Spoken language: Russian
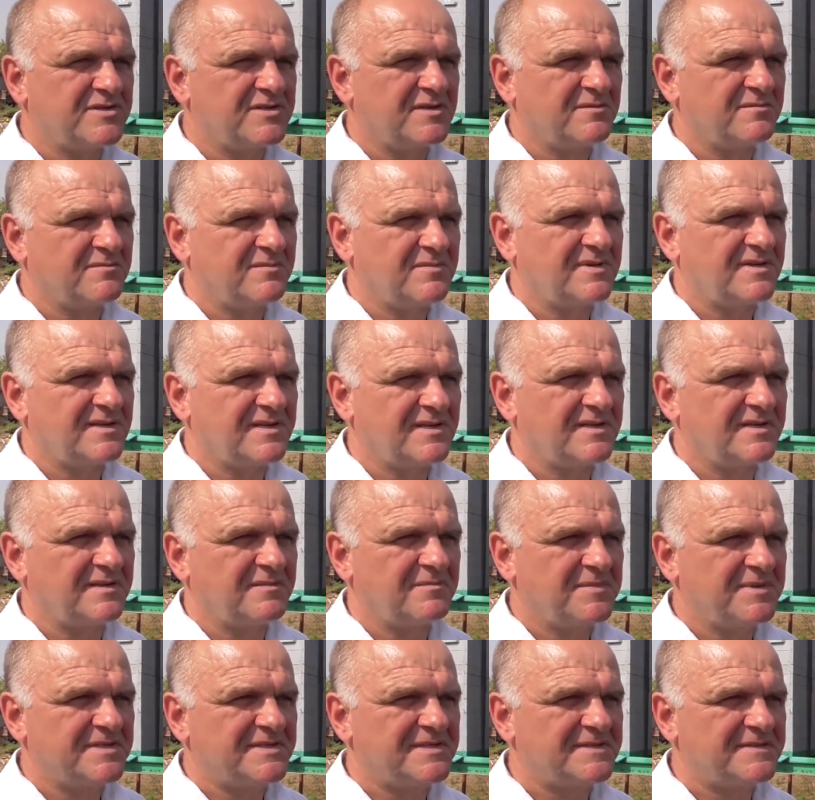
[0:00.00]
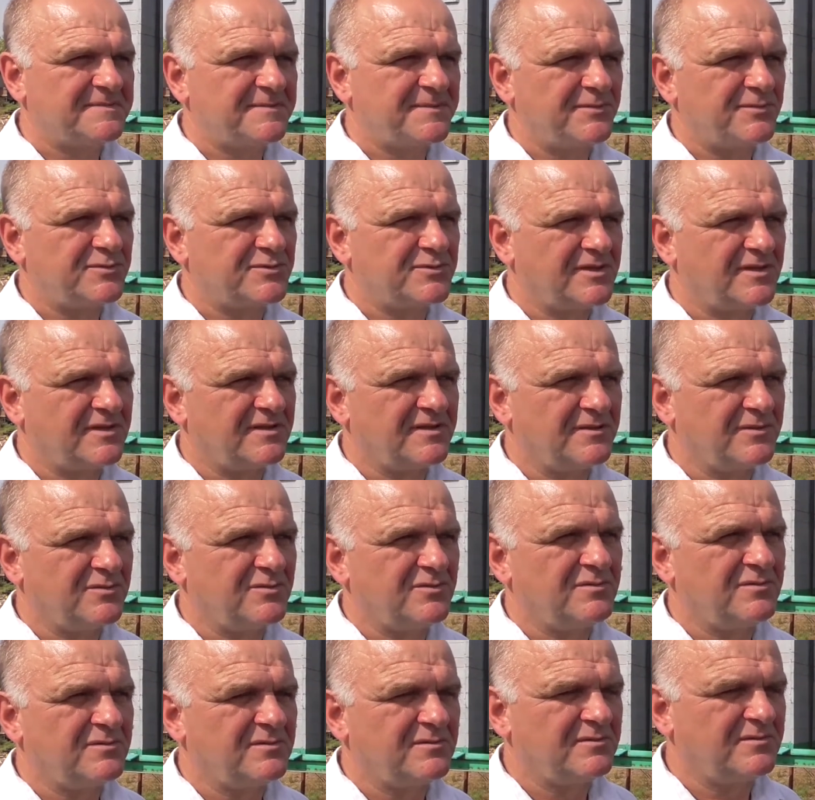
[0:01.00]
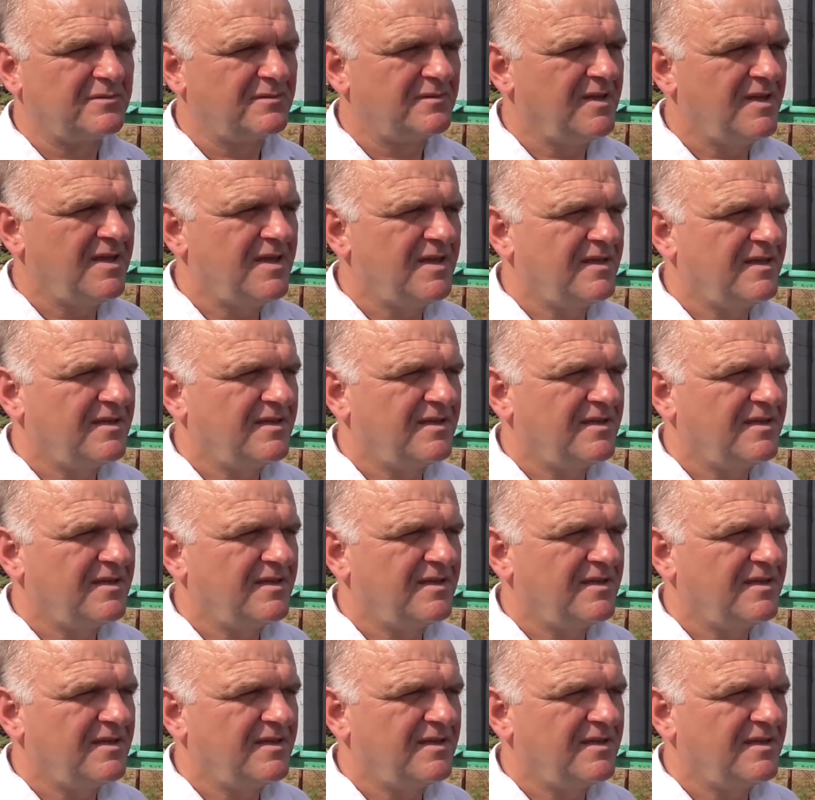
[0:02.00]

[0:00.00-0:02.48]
чем э, бизнес, потому что, ну,